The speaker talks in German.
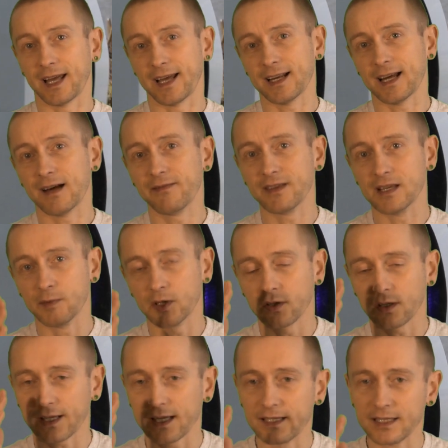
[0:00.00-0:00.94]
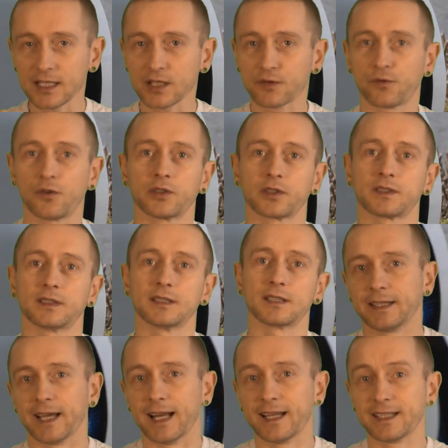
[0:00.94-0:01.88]
leider haben wir immer noch kein Licht vorne und
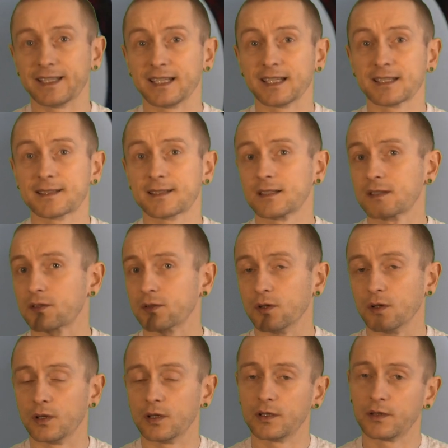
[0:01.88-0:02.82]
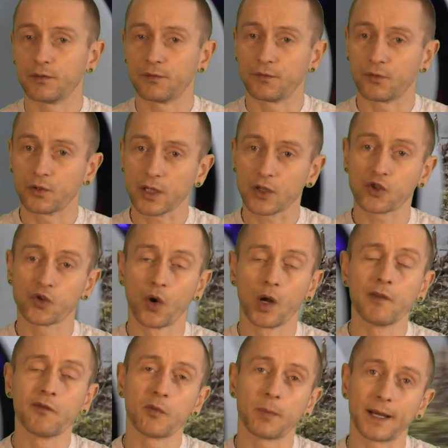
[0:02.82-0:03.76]
hinten. Die LEDs sind äh,
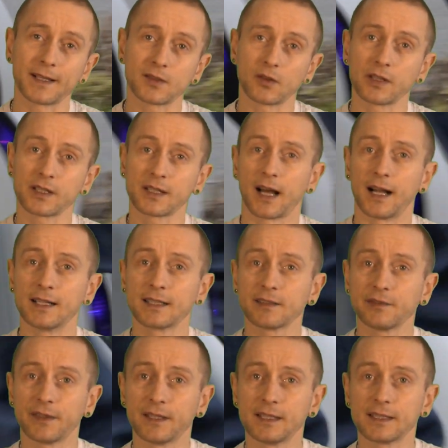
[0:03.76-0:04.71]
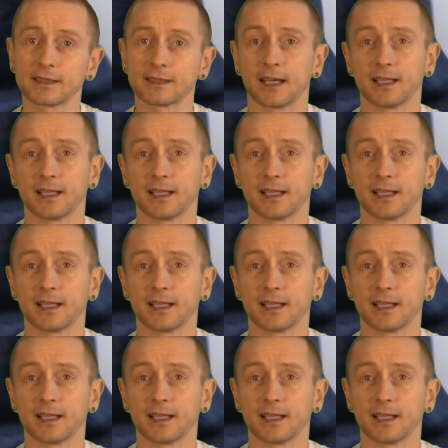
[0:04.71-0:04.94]
wunderschön, wobei es auch nicht allen gefällt.